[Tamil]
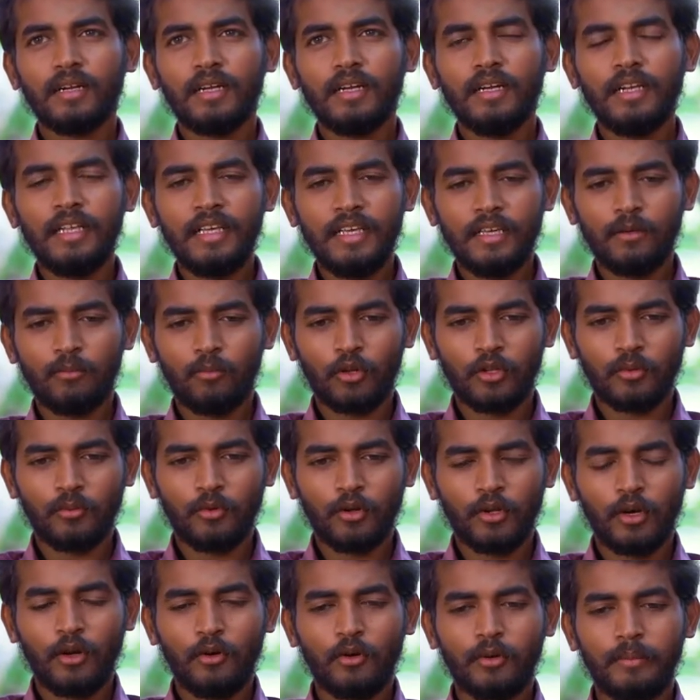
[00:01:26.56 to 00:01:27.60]
நீங்கள் முத
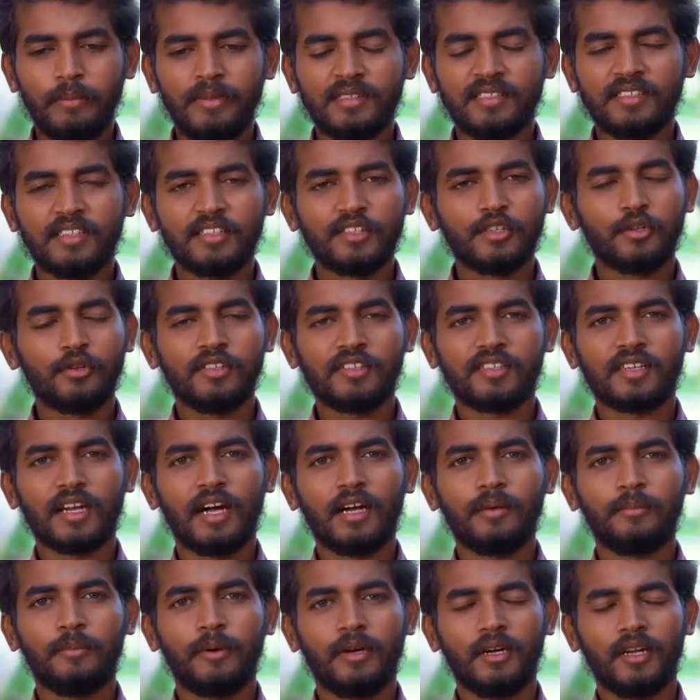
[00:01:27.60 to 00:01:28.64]
முதல்ல ஒரு பிஸ்னஸ் ஒன்று
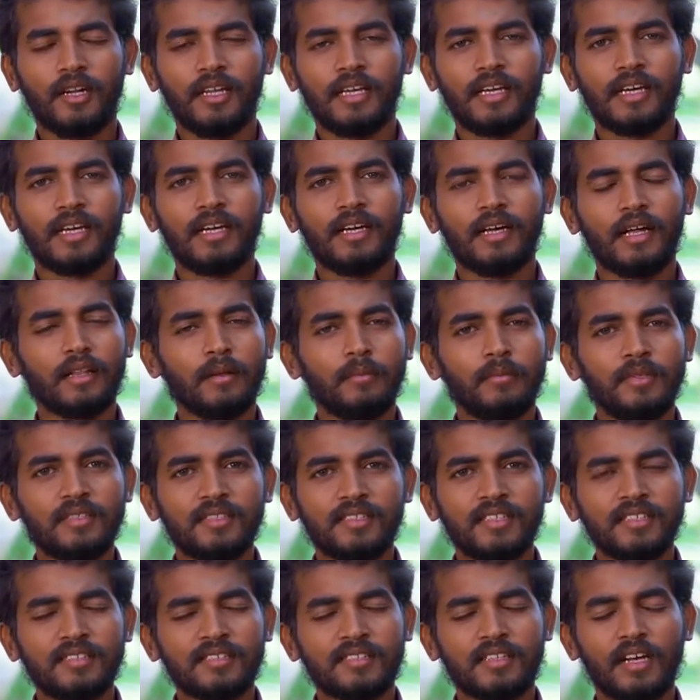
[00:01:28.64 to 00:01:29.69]
ஸ்டார்ட் பண்ணுறீங்க அந்த
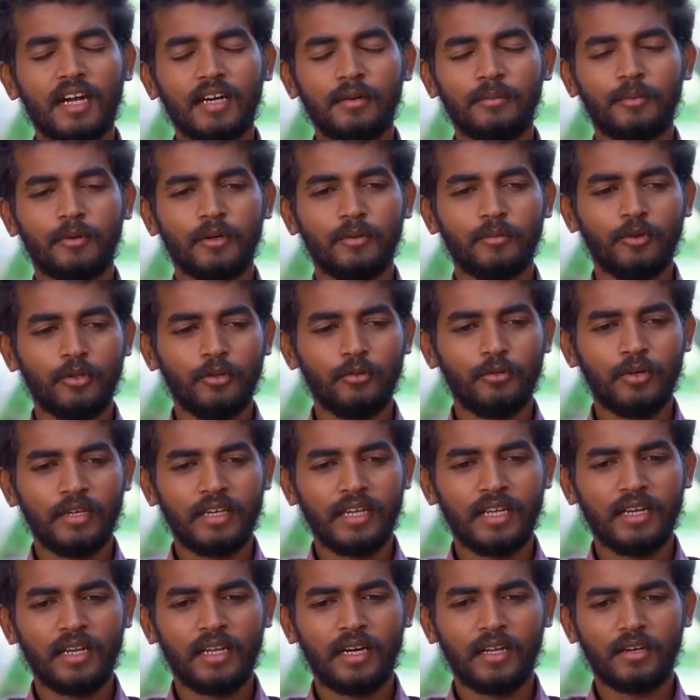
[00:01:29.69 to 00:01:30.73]
பிஸ்னஸ் ஸ்டார்ட் பண்ணும்போது
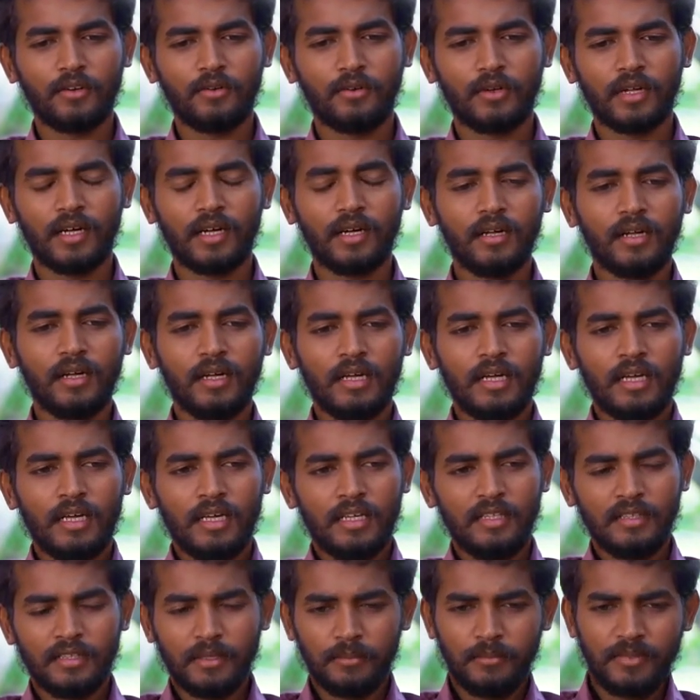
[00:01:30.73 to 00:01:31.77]
உங்களுக்கு என்ன இருக்குன்னா
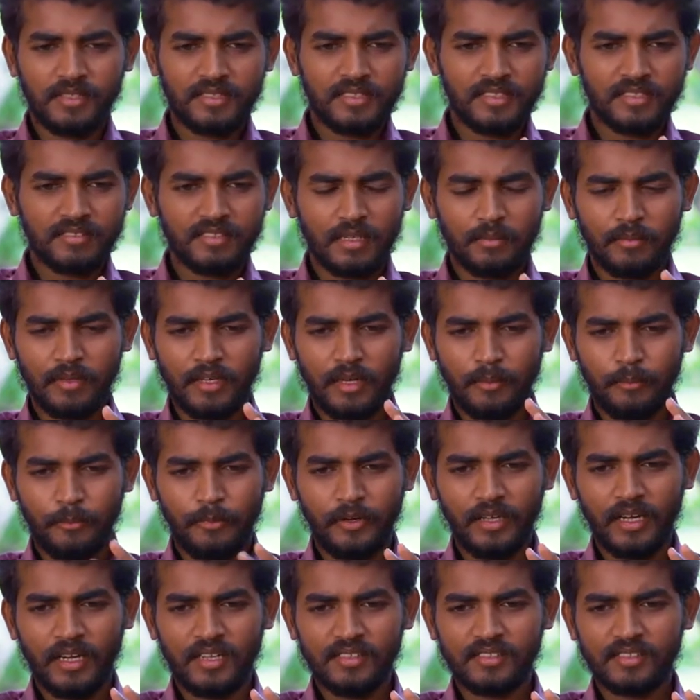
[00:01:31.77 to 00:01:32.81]
இந்த பிஸ்னஸை நம்ம
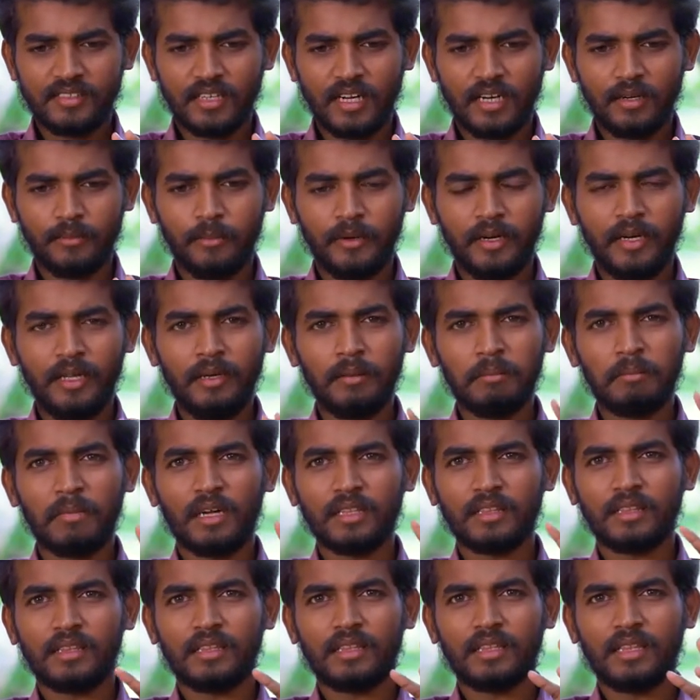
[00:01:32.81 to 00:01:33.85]
எப்படியாவது ஸ்டார்ட் பண்ணி
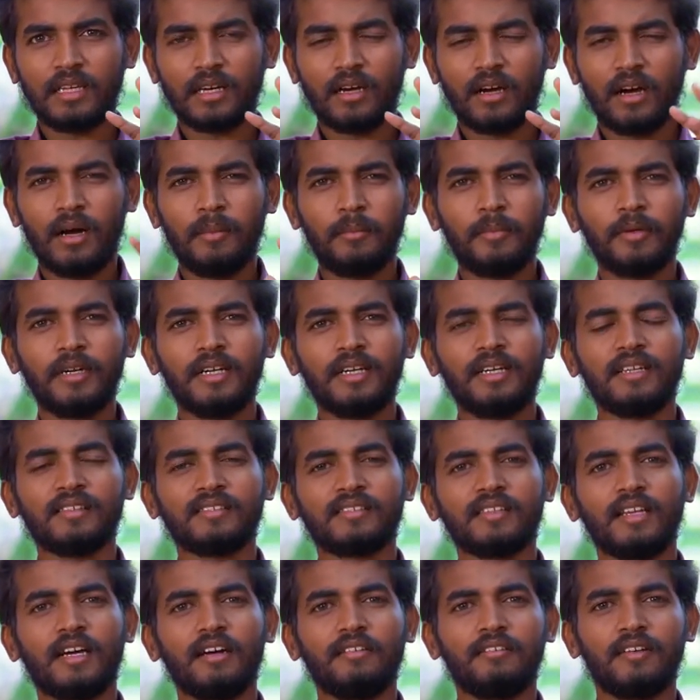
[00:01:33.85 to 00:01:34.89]
மற்ற
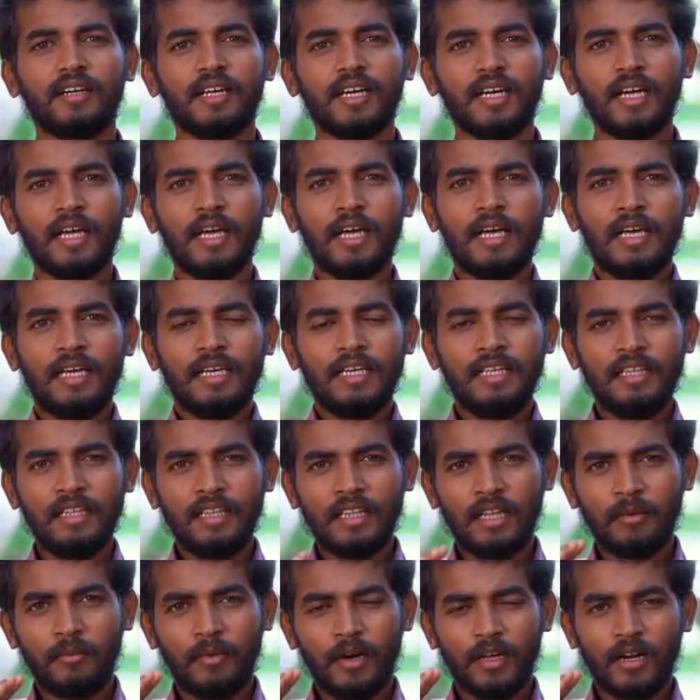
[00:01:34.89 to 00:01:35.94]
காம்படிட்டர்ஸ்லாம் விட
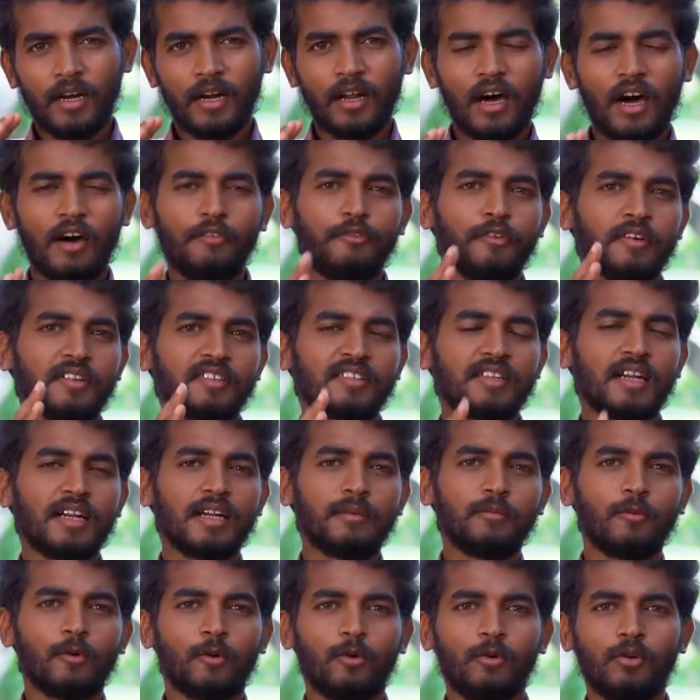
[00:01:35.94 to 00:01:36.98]
இந்த மாதிரியான ஆஃபர்ஸ்லாம்
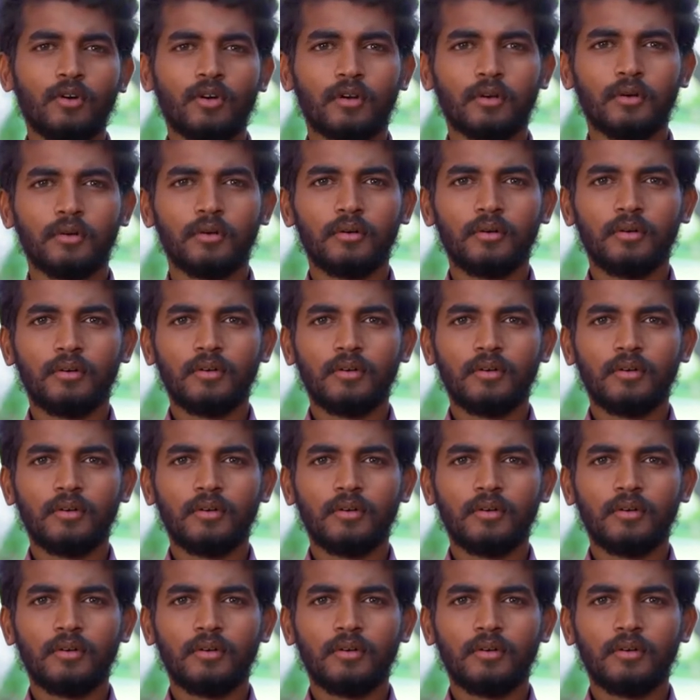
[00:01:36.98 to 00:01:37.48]
நம்ம கொடுக்கணும்